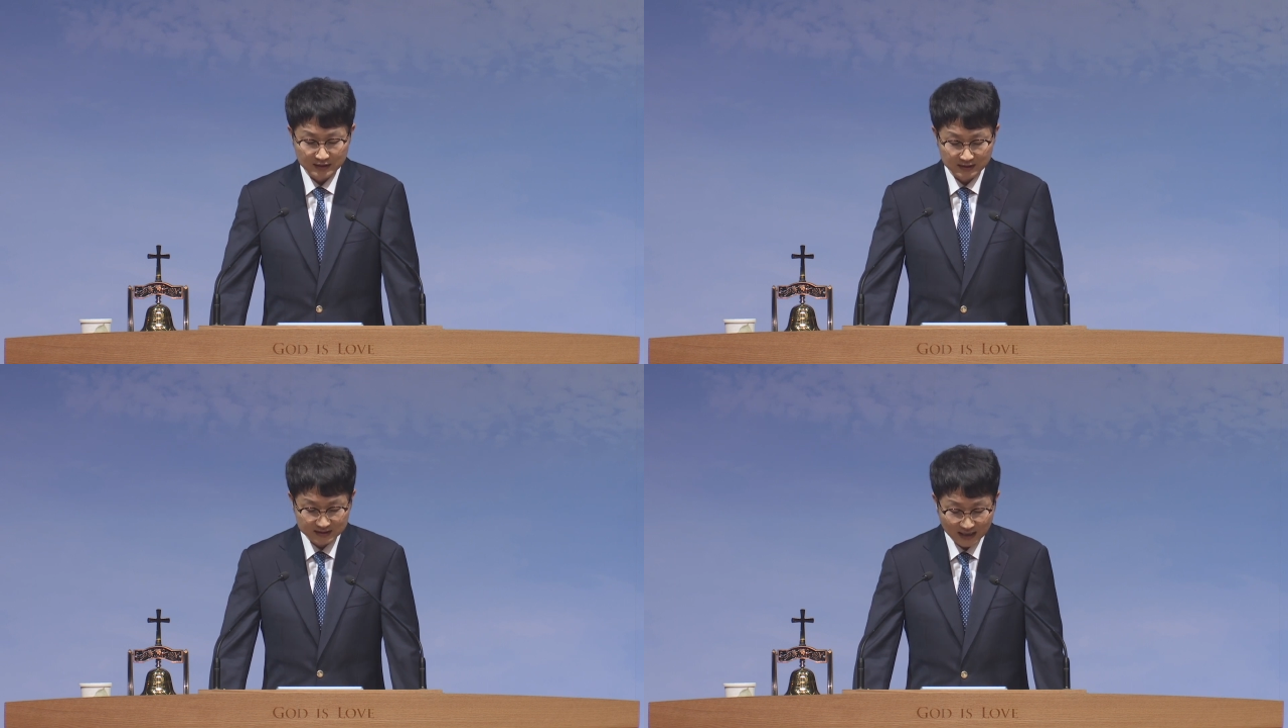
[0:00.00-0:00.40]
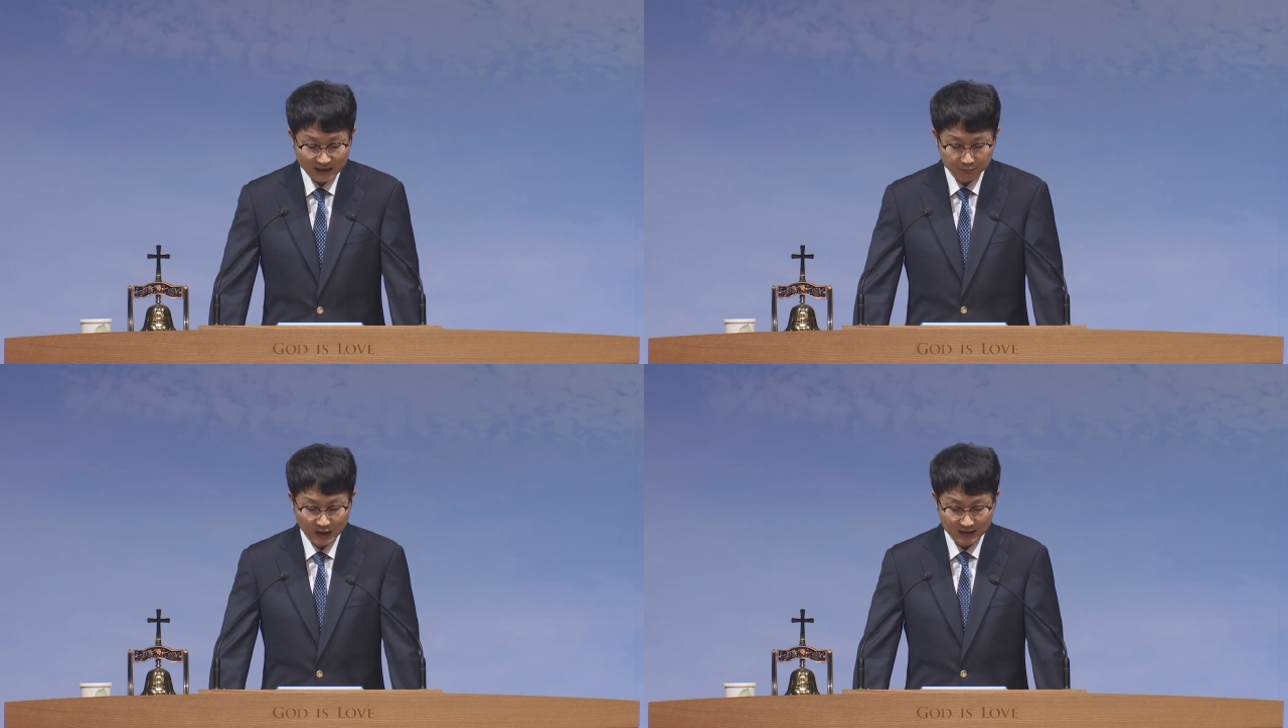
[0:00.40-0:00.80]
이
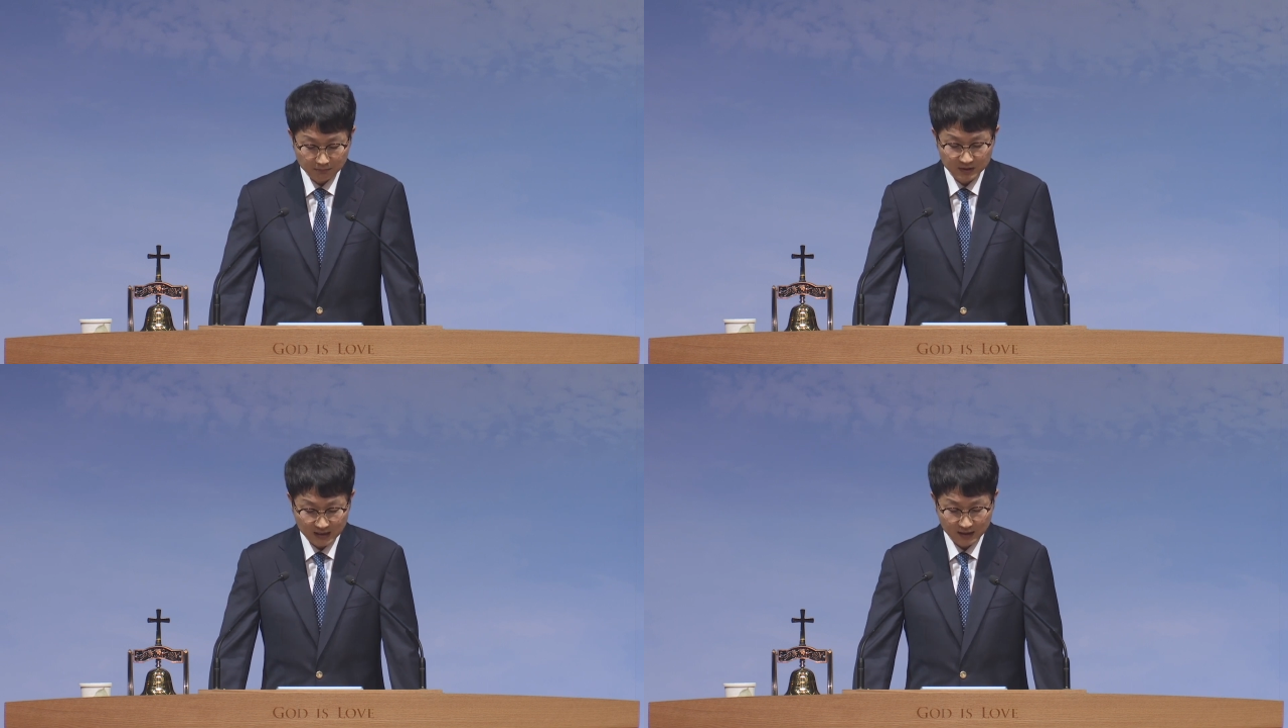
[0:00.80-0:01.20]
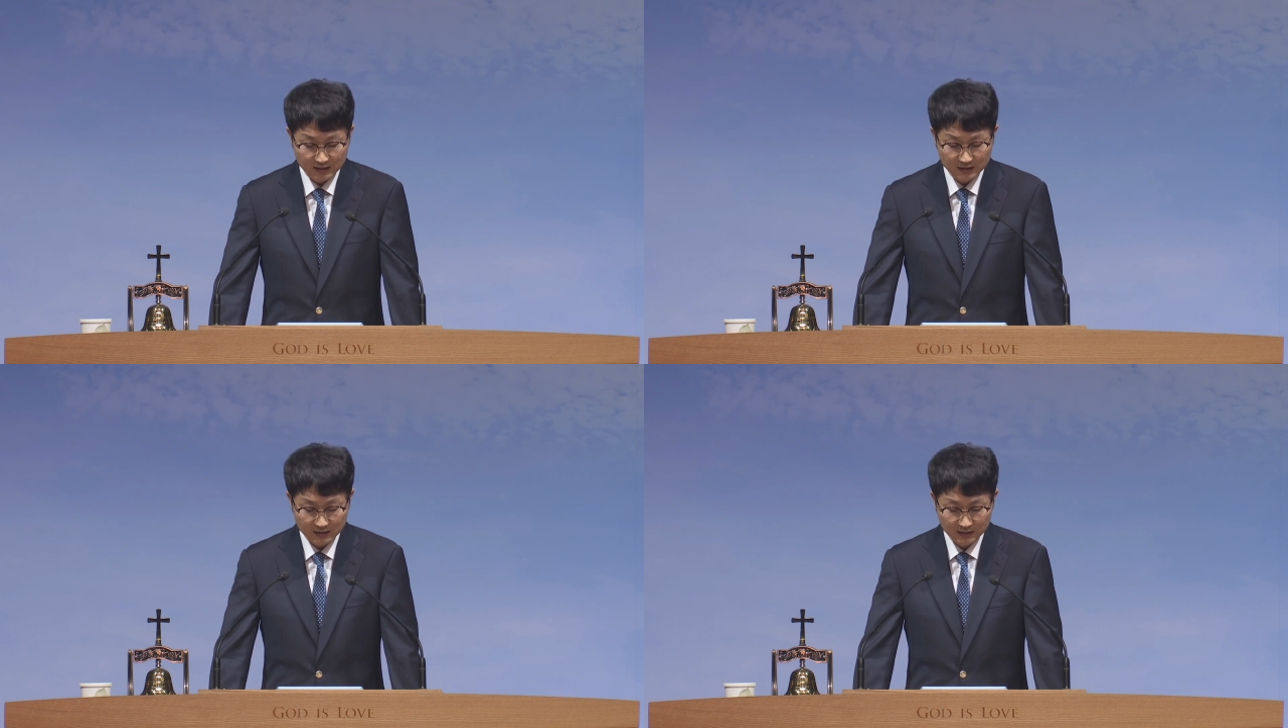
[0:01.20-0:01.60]
사납게
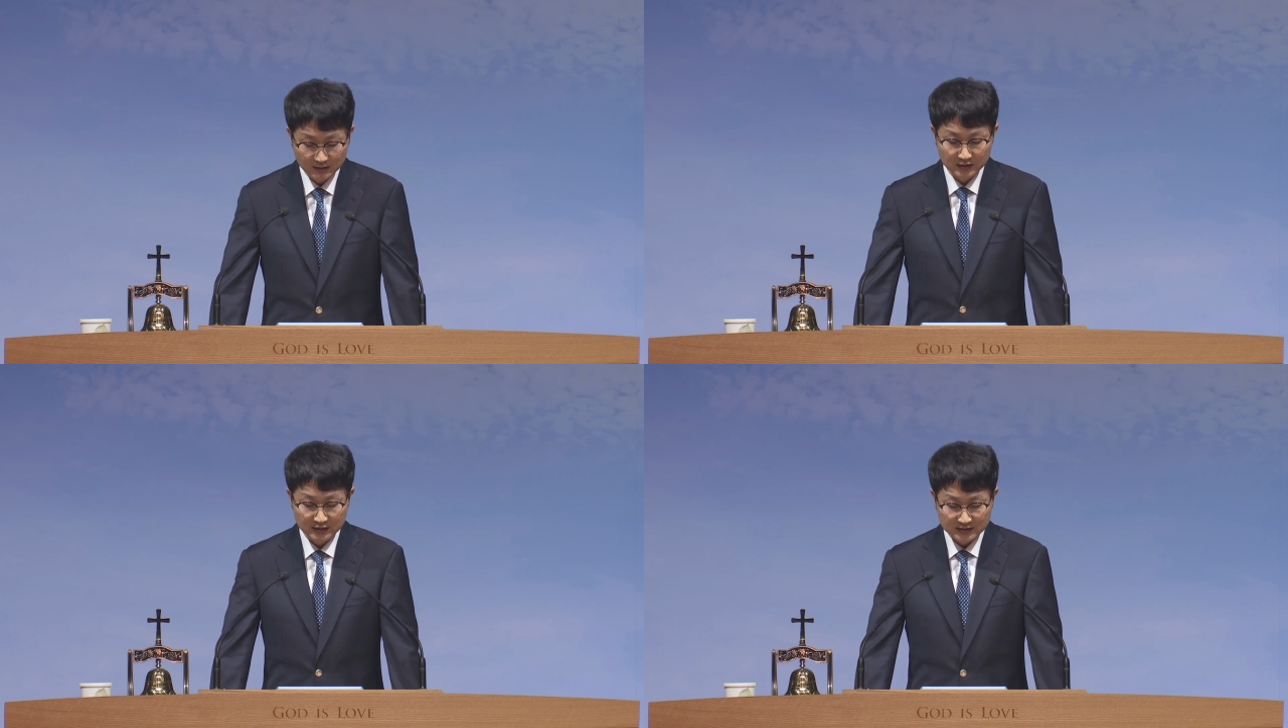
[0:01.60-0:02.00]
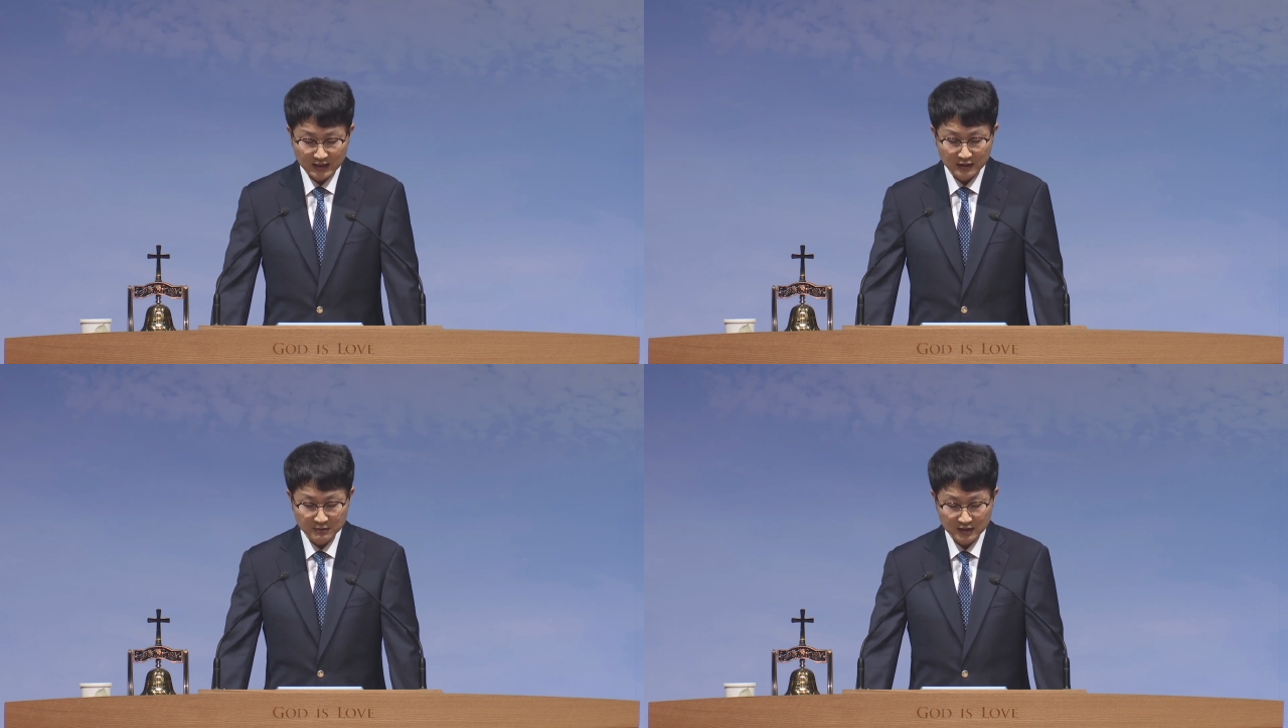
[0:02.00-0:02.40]
됩니다.
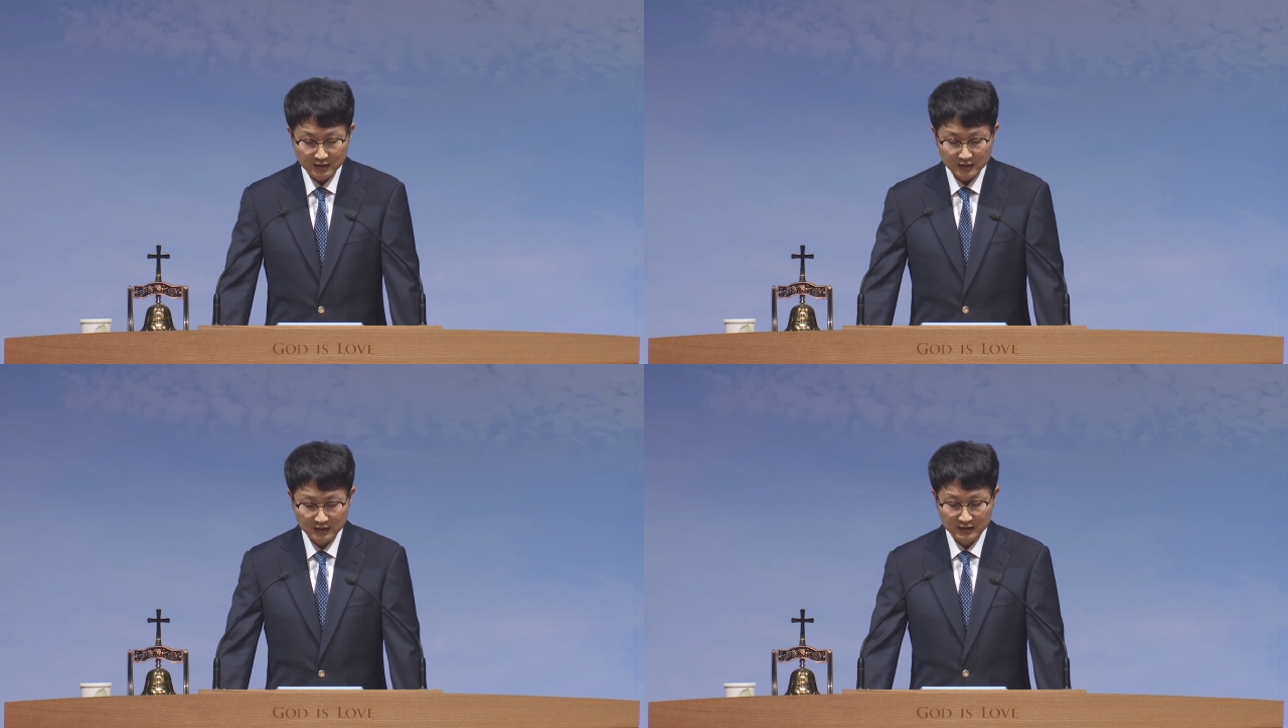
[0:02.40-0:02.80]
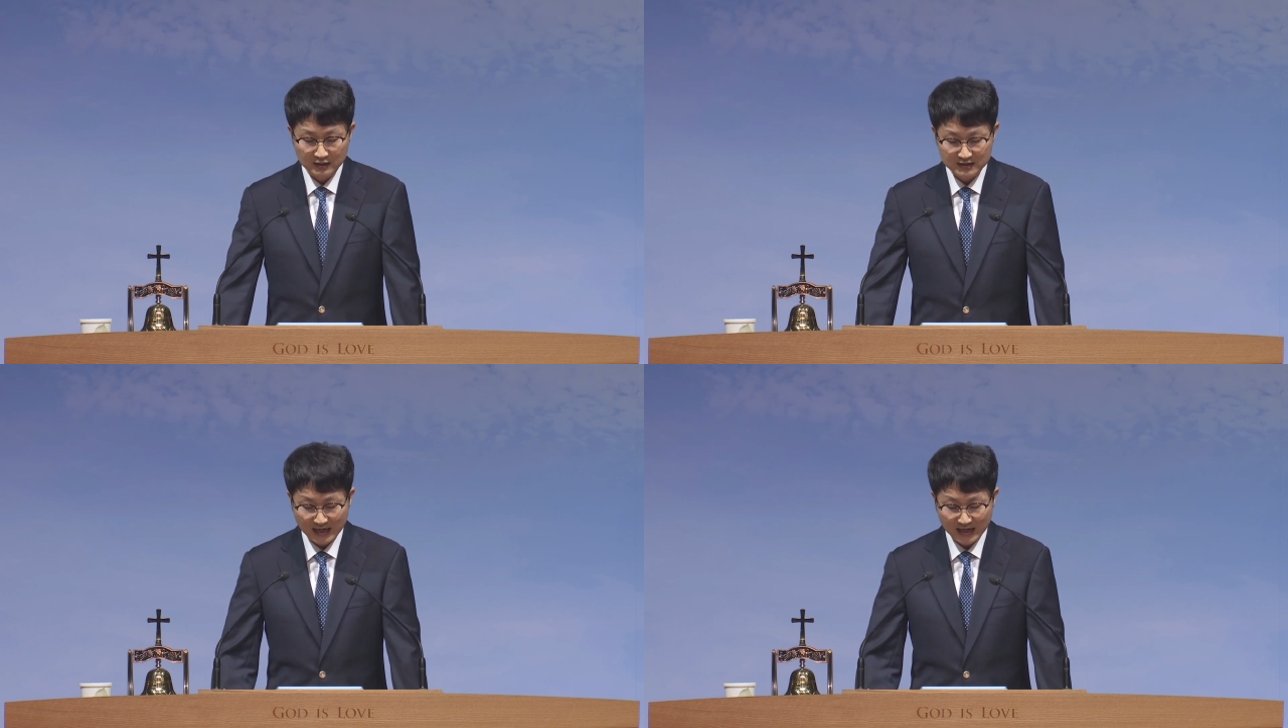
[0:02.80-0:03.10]
사람이 이